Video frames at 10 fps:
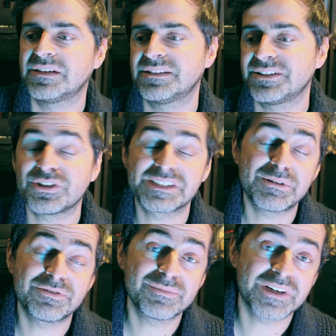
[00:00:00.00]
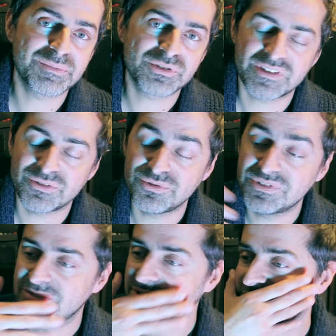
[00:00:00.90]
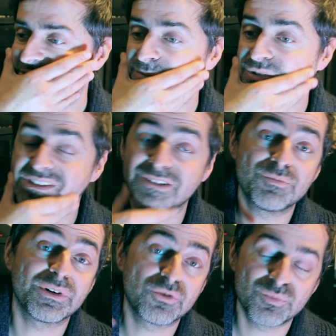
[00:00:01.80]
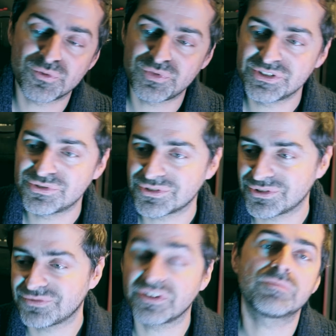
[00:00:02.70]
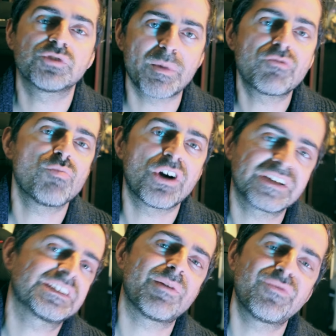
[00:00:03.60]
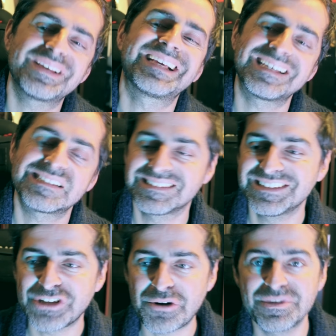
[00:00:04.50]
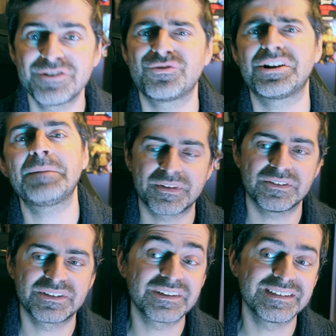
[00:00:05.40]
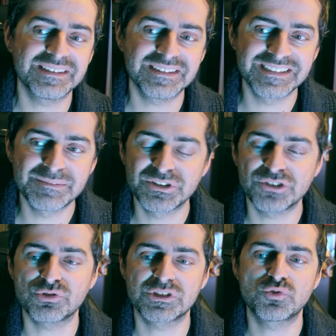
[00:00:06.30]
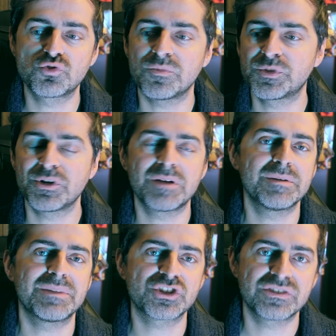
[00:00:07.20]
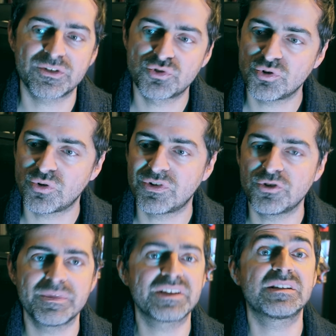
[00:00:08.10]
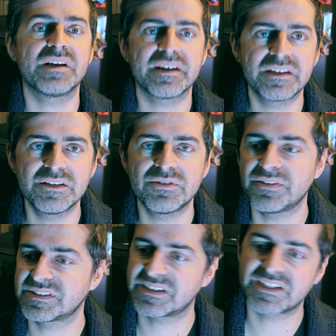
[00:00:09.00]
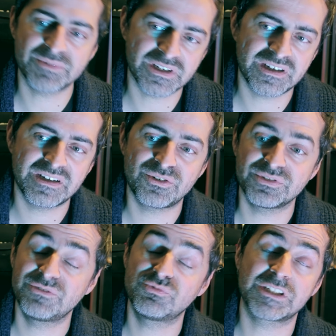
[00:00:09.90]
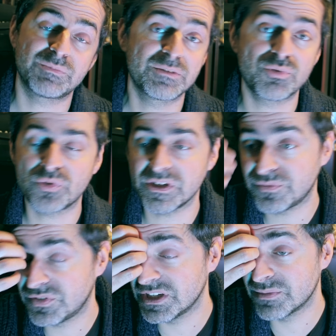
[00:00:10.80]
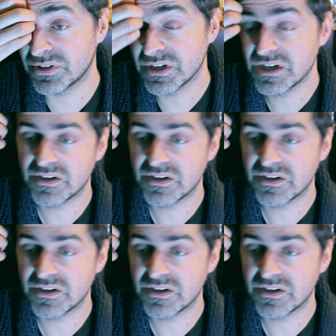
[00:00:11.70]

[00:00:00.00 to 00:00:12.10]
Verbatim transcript: Euh, d'ailleurs, ça m'a fait marrer parce qu'il y a une des victimes qui a le prénom de mon fils, donc euh, enfin, ça m'a fait marrer, ça m'a fait grincer des dents, mais voilà. dans les épisodes, donc c'est toujours un petit peu la même architecture, on voit le mec qui arrive avec sa caméra, il nous explique pourquoi il filme,